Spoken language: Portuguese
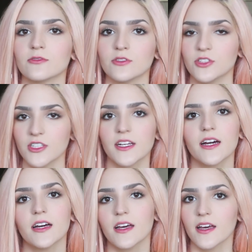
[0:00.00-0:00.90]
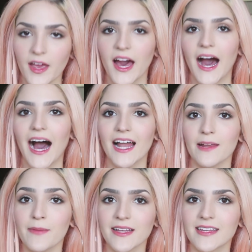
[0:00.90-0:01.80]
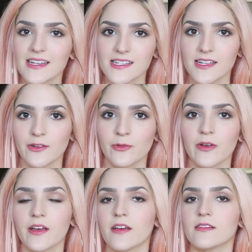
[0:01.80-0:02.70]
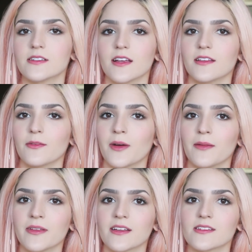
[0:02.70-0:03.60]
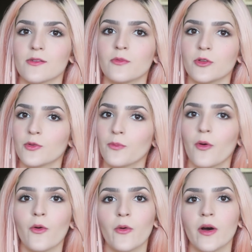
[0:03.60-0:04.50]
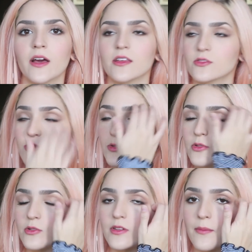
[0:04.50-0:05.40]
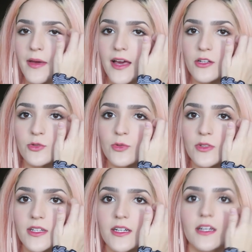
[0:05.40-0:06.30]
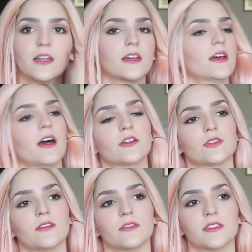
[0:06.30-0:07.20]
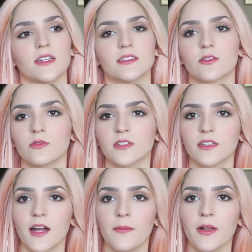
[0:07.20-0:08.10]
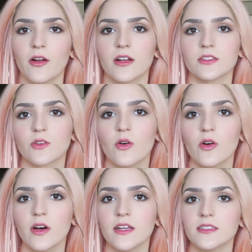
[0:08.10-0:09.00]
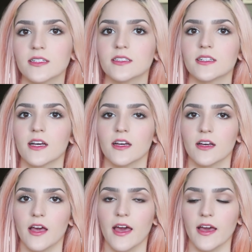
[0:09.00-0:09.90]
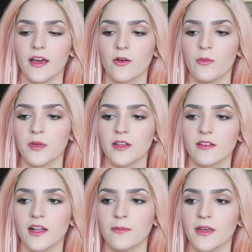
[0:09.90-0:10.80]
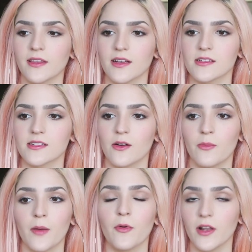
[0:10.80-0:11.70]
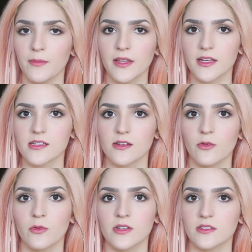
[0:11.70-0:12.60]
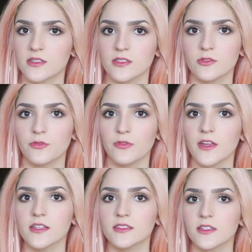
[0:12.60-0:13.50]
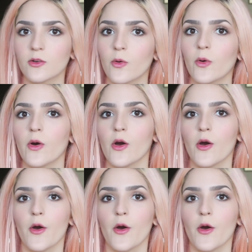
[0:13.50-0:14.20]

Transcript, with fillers: no dia. A alimentação. Você tem que ter uma alimentação muito boa, isso também ajuda, ajuda você a se concentrar melhor nas coisas, é, combinando a alimentação, uma boa alimentação com exercício físico,